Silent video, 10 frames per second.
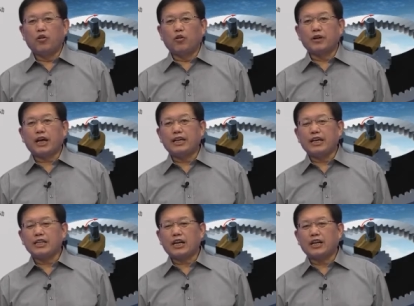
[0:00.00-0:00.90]
我们看
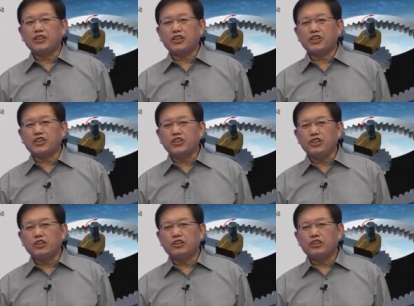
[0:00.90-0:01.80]
廉价杆，一个是
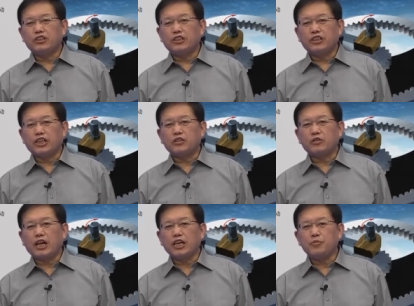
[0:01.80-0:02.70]
一，也就
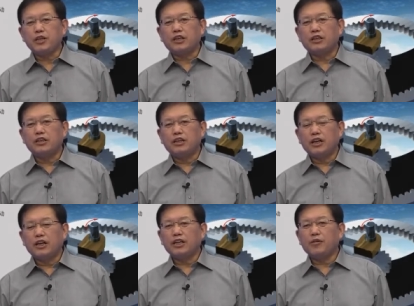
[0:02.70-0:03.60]
是 ab，
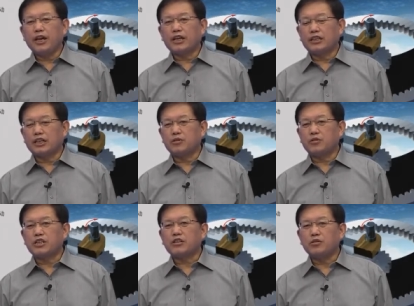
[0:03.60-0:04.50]
另外一个呢就
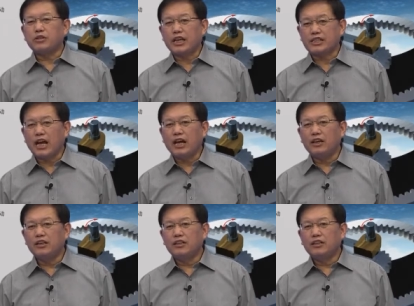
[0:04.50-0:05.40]
是构建三，
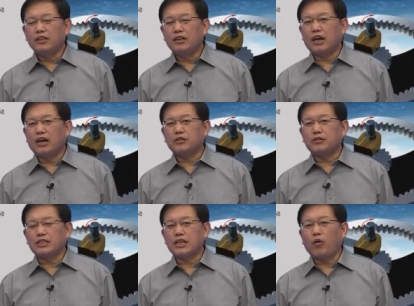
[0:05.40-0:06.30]
啊，构
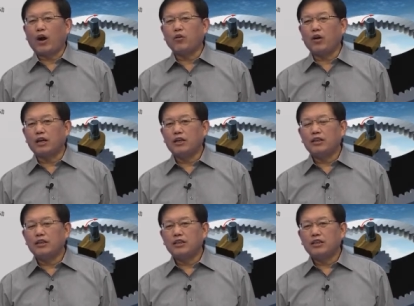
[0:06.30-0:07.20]
建三滑块，
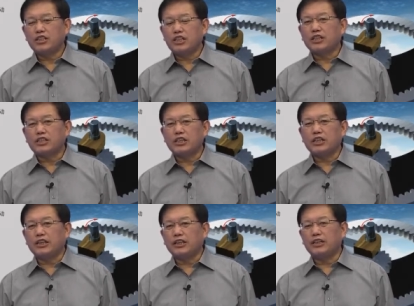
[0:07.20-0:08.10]
这个
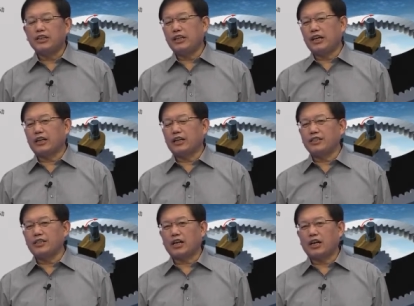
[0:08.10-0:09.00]
是两个
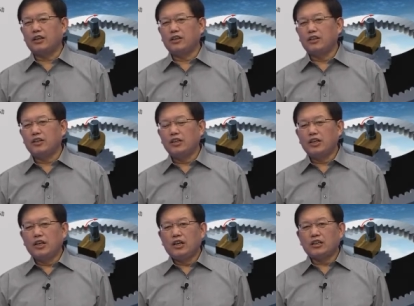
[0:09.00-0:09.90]
廉价杆。
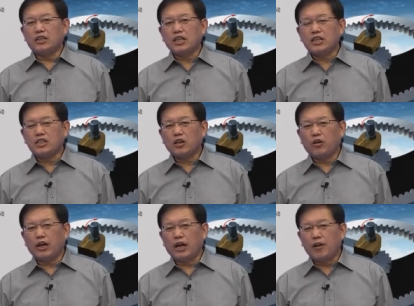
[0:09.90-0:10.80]
那这时
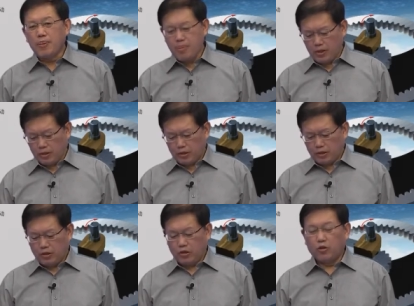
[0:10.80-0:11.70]
候呢，
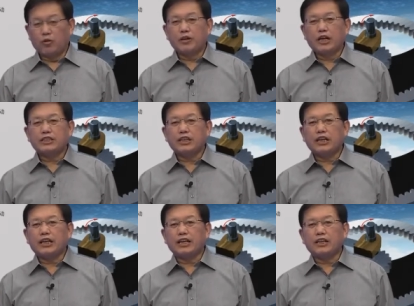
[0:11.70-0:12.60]
我们看这
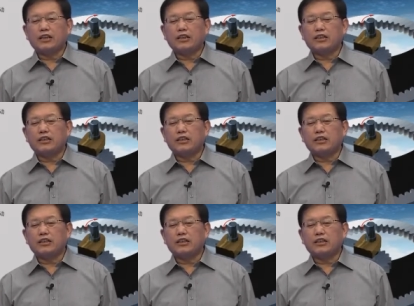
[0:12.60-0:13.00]
个连